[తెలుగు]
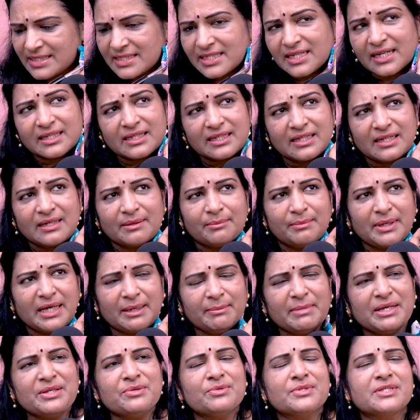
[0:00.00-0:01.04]
ఇచ్చినాక
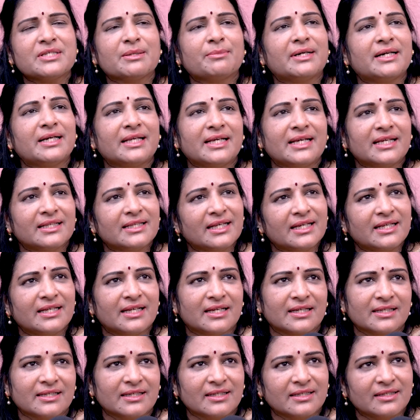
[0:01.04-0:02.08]
మేమే చూస్తామండి
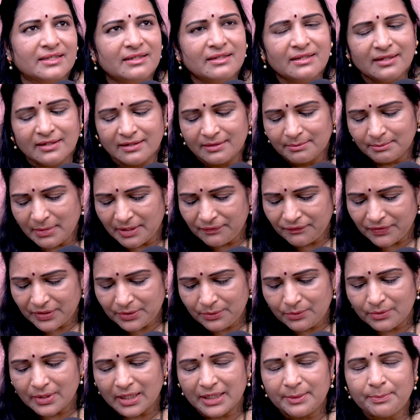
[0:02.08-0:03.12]
ఏదైనా కానీ బఫర్
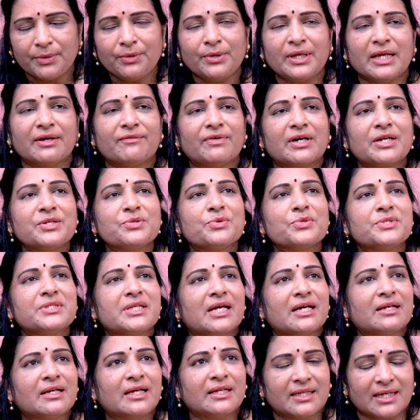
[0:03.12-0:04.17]
కూడా ఇప్పుడు ఎవరు
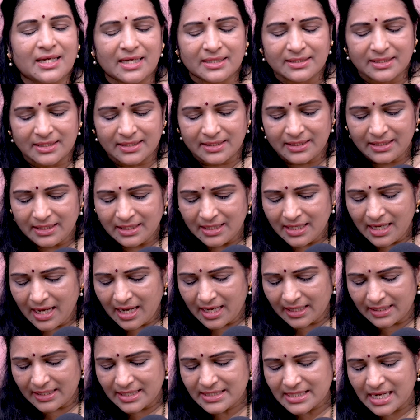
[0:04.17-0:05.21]
చూస్తారు అని కాదండి
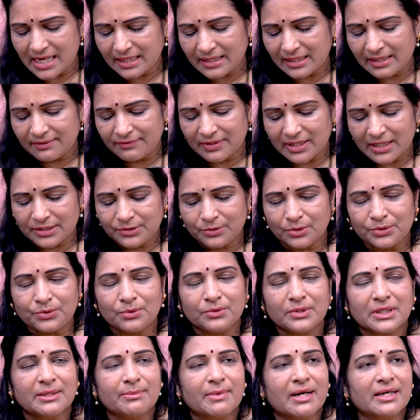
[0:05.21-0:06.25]
అన్ని శాఖల వాళ్ళతో
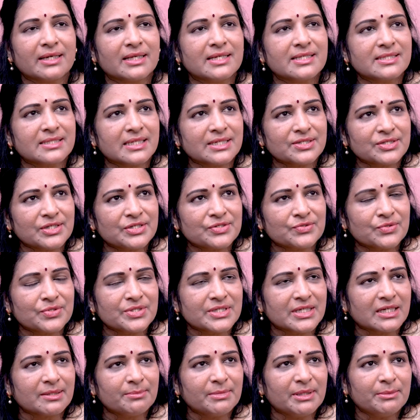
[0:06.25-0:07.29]
ఉంటుంది మాకు ఇన్స్ట్రక్షన్స్
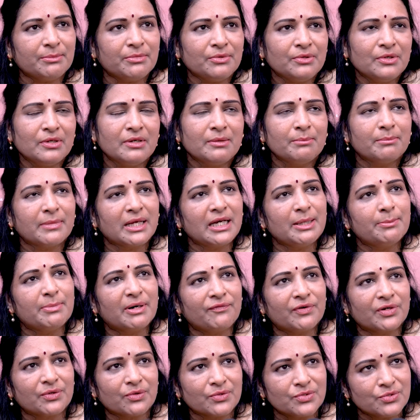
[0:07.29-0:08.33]
వచ్చాక మేము మళ్ళీ
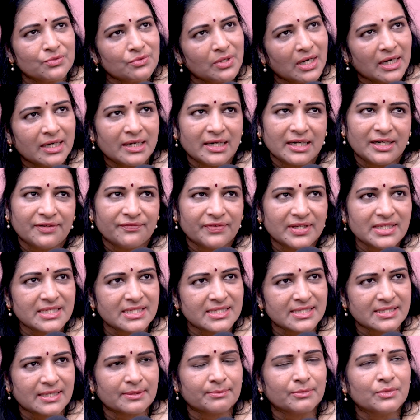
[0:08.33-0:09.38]
బఫర్ జోన్ కూడా ఐడెంటిఫై
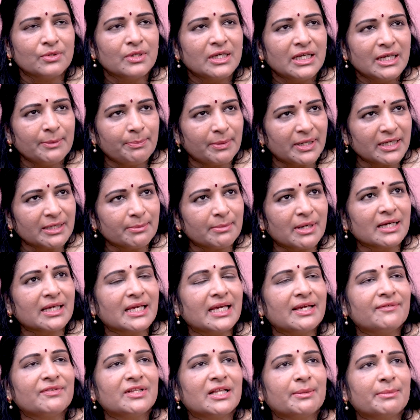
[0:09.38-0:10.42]
చేస్తాము ఇప్పటికి మాకు
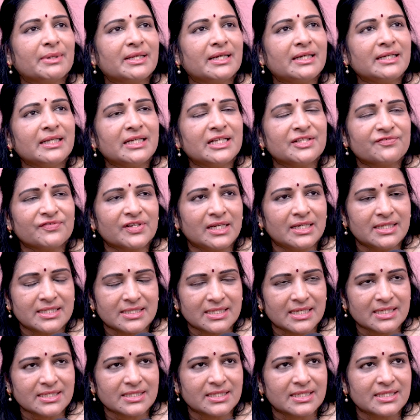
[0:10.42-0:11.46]
ఏ విధమైన
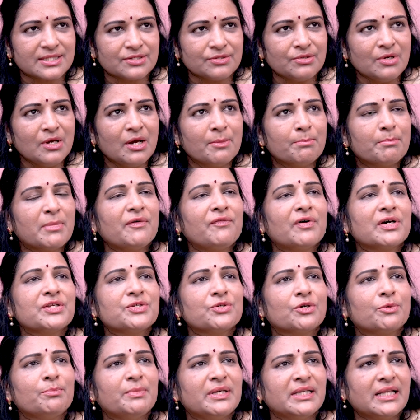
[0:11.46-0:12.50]
ఇన్స్ట్రక్షన్స్ బఫర్
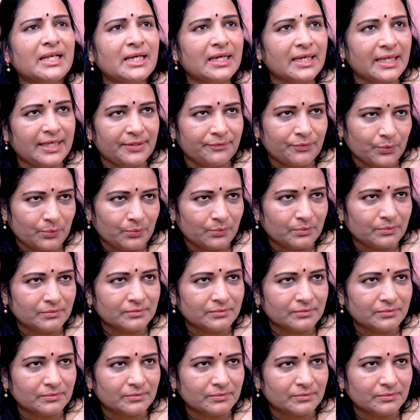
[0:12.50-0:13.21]
జోన్ మీద లేవు